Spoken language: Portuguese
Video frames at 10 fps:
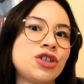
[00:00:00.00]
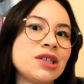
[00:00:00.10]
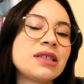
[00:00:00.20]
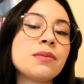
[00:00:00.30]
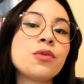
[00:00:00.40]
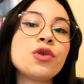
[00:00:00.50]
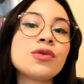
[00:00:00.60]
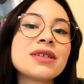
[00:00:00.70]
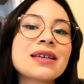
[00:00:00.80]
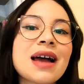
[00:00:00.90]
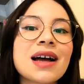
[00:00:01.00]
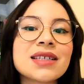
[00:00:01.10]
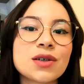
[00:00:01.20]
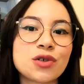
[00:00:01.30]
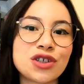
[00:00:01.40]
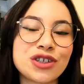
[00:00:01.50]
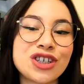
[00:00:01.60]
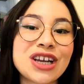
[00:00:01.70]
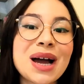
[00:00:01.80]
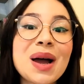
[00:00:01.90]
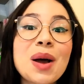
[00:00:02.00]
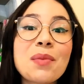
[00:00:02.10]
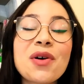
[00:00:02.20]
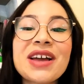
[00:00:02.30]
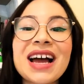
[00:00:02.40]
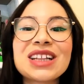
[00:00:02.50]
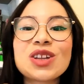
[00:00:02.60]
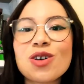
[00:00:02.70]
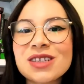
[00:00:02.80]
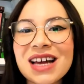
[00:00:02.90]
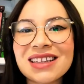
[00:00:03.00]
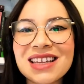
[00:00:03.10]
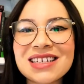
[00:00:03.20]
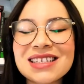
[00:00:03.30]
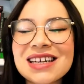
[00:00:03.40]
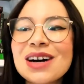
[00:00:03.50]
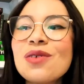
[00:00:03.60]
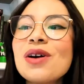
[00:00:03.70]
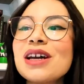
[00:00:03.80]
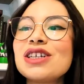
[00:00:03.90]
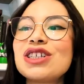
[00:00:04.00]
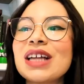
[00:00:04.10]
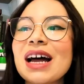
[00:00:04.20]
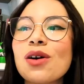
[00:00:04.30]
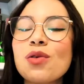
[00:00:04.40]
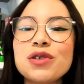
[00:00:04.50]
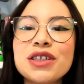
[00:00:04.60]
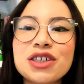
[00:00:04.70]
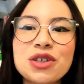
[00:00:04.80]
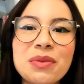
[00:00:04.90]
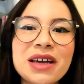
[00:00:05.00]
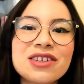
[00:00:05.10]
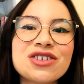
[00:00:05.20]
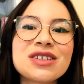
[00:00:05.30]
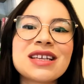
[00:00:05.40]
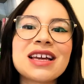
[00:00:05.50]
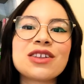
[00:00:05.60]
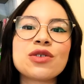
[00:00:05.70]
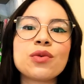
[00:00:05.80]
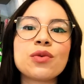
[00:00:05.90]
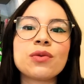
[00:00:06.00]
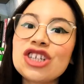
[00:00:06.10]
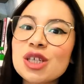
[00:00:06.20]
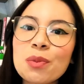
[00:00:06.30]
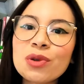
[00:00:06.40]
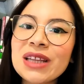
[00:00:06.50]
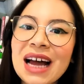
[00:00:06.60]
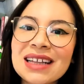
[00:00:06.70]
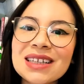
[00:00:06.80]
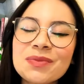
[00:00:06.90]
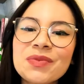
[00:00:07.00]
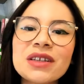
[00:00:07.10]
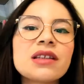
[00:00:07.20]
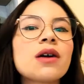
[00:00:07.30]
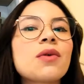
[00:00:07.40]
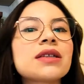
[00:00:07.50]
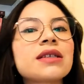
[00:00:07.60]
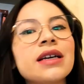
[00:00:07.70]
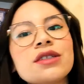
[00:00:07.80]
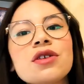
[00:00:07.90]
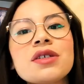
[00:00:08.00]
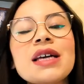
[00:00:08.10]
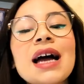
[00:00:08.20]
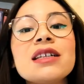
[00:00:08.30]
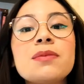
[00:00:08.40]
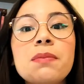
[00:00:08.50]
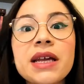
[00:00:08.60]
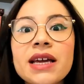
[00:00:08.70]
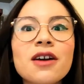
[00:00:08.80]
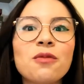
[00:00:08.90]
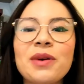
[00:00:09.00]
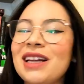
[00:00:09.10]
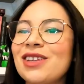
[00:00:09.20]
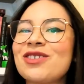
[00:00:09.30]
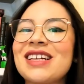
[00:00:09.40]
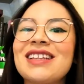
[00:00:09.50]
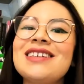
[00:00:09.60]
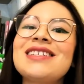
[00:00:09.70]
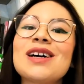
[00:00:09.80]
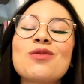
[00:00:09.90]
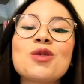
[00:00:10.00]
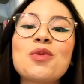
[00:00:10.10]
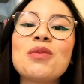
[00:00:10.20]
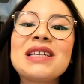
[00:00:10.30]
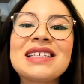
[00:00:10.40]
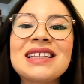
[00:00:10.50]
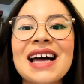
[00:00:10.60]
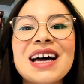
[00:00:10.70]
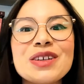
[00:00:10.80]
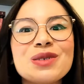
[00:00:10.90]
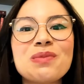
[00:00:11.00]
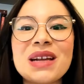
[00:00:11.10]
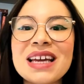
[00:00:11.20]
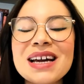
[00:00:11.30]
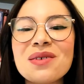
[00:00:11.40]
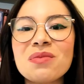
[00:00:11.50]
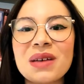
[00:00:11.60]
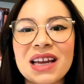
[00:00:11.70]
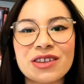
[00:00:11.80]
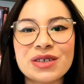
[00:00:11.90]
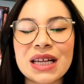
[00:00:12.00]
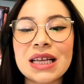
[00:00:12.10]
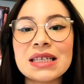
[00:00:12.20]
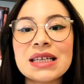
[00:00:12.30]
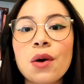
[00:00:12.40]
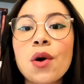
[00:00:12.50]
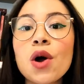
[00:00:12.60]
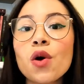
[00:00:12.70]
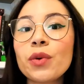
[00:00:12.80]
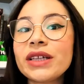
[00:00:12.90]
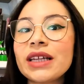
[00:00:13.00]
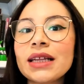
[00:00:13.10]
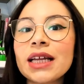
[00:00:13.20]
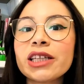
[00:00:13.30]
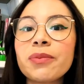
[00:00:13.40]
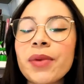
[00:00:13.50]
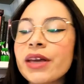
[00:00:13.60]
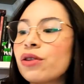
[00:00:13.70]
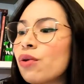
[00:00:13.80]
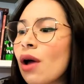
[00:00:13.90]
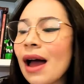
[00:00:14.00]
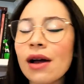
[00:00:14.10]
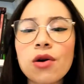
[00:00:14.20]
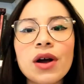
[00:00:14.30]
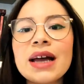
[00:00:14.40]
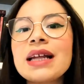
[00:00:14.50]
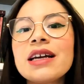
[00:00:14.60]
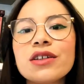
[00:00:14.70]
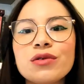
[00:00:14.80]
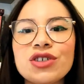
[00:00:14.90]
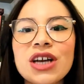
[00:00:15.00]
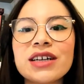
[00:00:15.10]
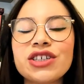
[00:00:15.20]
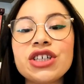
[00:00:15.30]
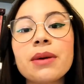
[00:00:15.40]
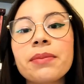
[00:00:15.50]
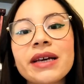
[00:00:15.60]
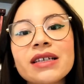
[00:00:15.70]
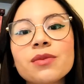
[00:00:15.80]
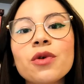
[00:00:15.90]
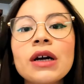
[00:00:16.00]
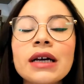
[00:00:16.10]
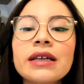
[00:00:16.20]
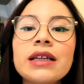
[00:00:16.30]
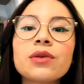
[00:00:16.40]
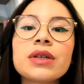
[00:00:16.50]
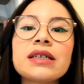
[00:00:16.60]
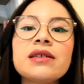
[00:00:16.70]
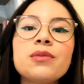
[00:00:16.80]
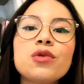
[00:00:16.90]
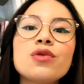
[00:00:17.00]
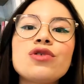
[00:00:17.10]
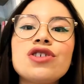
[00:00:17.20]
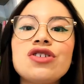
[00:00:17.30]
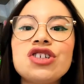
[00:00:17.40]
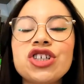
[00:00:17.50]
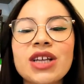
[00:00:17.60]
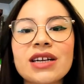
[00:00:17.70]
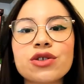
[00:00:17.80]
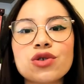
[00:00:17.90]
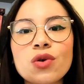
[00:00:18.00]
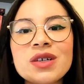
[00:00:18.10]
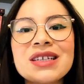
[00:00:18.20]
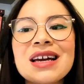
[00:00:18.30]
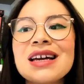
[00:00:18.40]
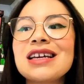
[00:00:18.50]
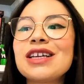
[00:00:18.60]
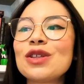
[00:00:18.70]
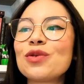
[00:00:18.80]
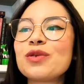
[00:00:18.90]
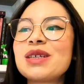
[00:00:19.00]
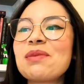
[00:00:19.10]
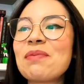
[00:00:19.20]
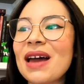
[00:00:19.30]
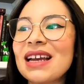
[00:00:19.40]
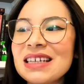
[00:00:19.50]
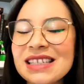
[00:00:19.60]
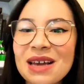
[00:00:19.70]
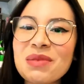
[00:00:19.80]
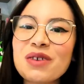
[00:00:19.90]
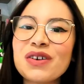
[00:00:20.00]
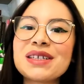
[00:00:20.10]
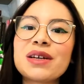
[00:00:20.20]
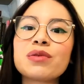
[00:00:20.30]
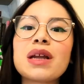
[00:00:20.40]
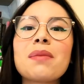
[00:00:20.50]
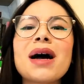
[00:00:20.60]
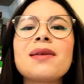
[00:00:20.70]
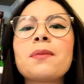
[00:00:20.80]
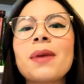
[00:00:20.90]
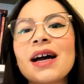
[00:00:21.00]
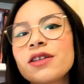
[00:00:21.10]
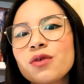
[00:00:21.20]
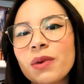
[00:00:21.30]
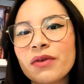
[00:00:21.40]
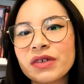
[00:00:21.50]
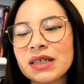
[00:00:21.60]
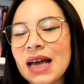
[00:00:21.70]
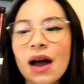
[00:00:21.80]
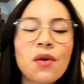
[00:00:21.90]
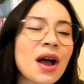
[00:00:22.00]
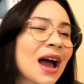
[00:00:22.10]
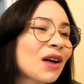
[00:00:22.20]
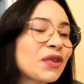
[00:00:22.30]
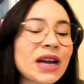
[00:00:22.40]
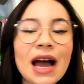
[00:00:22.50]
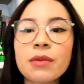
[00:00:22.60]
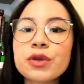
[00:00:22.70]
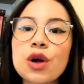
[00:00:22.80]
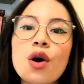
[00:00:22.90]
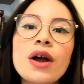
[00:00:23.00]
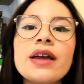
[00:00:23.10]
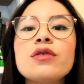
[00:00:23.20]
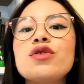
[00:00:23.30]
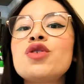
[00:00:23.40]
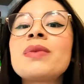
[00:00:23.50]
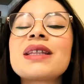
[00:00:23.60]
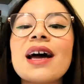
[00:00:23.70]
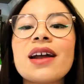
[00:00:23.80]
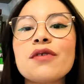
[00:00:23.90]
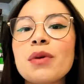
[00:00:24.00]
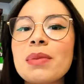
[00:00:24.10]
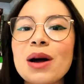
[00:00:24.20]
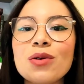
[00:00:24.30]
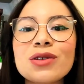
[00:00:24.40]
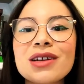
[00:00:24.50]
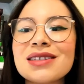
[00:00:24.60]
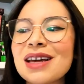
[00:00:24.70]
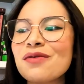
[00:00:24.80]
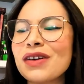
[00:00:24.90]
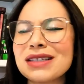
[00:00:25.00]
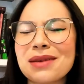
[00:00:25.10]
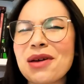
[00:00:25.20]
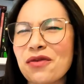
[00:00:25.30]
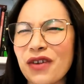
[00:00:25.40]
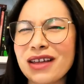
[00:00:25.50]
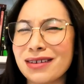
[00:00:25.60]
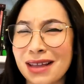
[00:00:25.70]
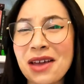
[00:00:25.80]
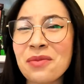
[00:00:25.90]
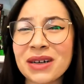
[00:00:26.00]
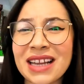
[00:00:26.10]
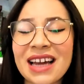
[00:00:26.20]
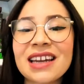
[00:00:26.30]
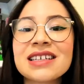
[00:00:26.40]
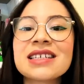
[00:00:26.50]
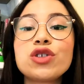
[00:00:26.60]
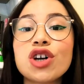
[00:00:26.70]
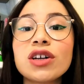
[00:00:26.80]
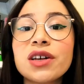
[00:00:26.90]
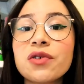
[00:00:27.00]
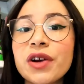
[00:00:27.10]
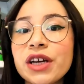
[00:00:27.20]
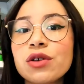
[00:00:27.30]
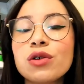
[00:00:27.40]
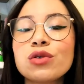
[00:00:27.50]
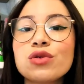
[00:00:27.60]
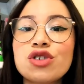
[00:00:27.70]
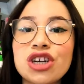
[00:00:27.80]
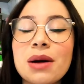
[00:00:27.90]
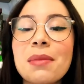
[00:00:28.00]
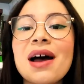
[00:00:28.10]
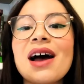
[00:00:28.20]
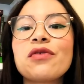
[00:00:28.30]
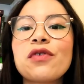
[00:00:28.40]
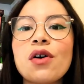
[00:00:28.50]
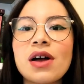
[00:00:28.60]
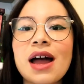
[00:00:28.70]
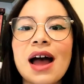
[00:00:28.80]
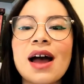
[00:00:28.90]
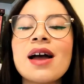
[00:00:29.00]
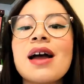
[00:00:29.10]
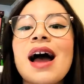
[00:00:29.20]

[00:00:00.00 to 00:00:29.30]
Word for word: disse, muito escassa hoje em dia, porque a nossa atenção está constantemente sendo disputada. Então as redes sociais brigam pela nossa atenção, os publicitários brigam pela nossa atenção, o entretenimento a correria do dia a dia mesmo. Então, nesse mundo de distrações que nos impele sempre a fazer um trabalho mais superficial, a ficarmos correndo de uma tarefa para outra sem fazer bem feito nenhuma delas, o Jordan Raynor nos chama a focar,